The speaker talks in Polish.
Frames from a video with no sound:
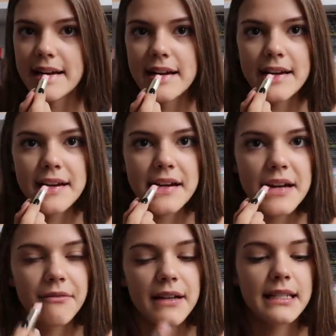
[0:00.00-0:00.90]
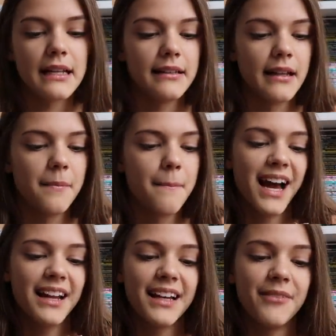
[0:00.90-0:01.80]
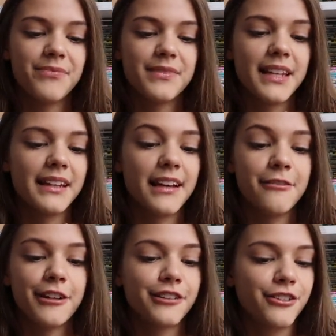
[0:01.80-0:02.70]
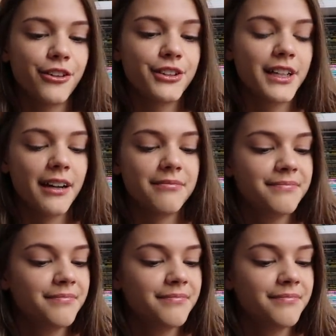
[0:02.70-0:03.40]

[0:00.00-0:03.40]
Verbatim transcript: eh, wazelina, ale ten efekt kotka